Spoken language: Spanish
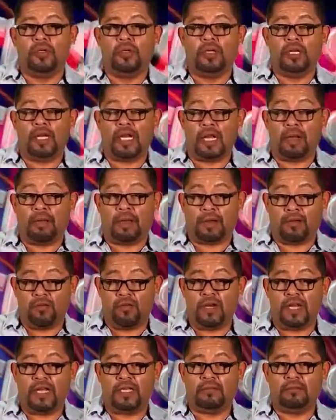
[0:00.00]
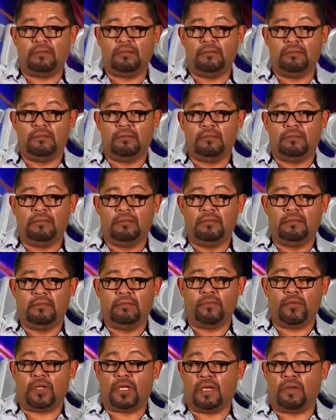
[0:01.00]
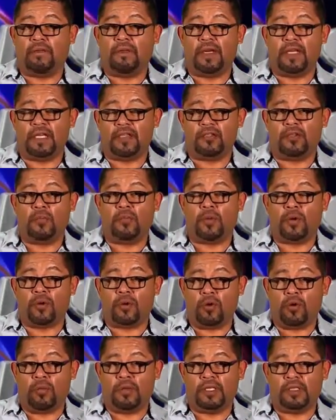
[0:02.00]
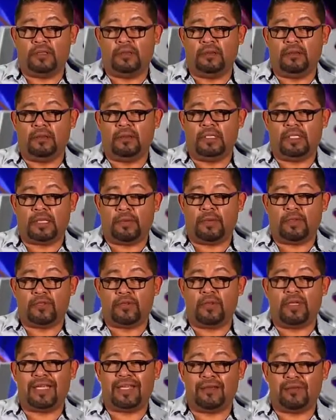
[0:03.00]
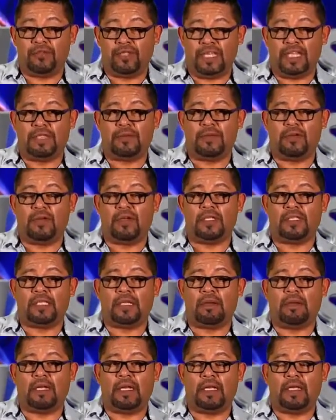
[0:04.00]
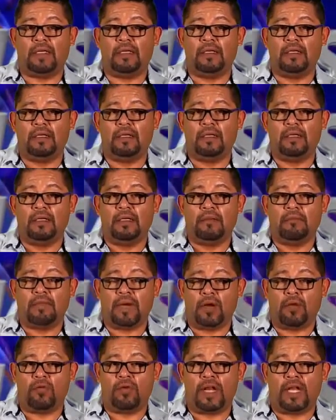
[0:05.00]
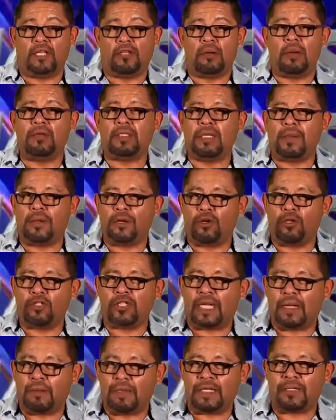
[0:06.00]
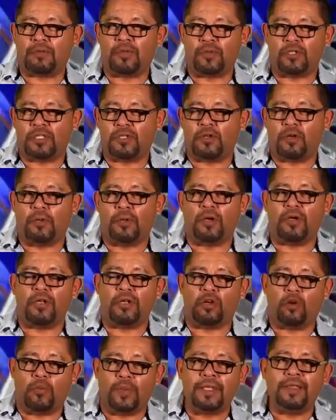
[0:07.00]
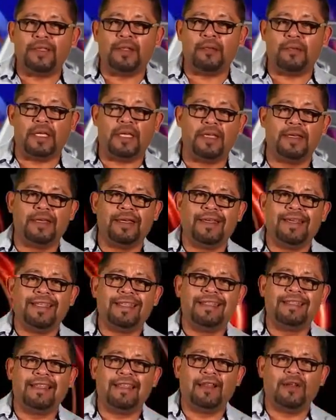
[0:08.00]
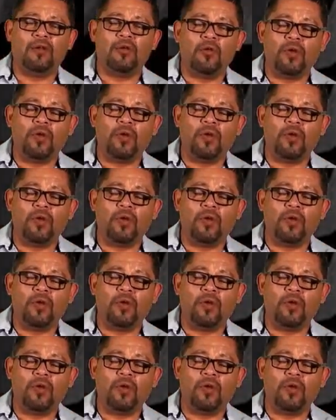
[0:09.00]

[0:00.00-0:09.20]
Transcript: la vacuna porque falleció por COVID. Esa persona que ustedes vieron que estaban ahí vacunando. Vamos a verlo otra vez, por si no lo vieron, y coméntenme si se dieron